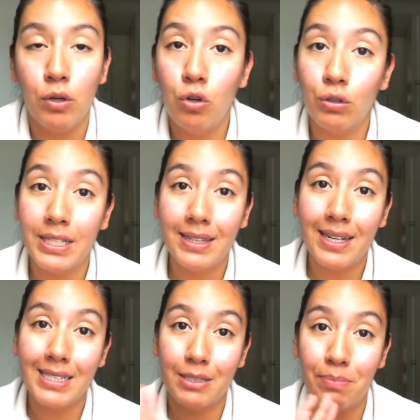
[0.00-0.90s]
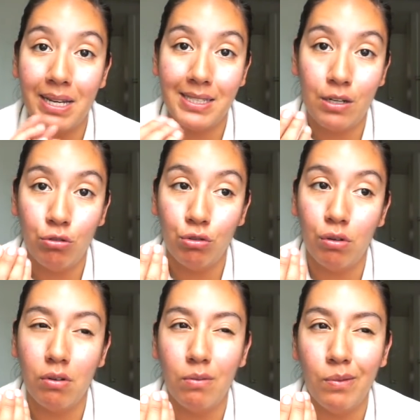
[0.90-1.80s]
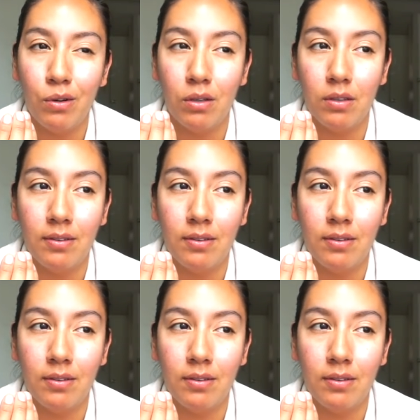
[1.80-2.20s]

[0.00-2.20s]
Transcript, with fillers: no se traspasan, no son como